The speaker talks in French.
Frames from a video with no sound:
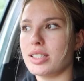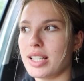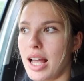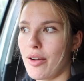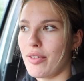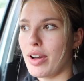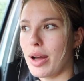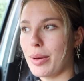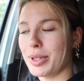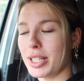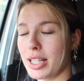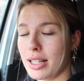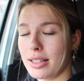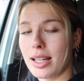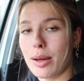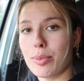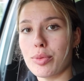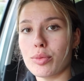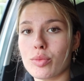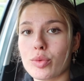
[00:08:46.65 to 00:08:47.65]
Ça va
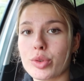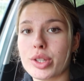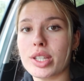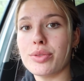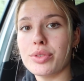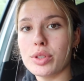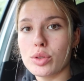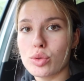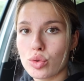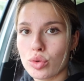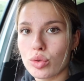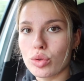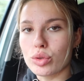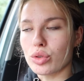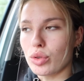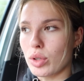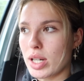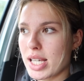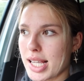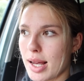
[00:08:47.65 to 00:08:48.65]
un peu mon défi du jour
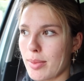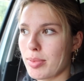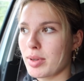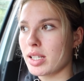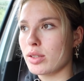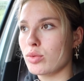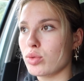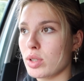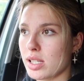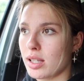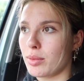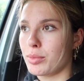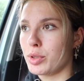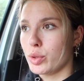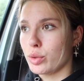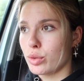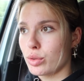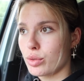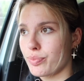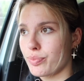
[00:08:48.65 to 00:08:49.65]
de les appeler toutes les 5 minutes.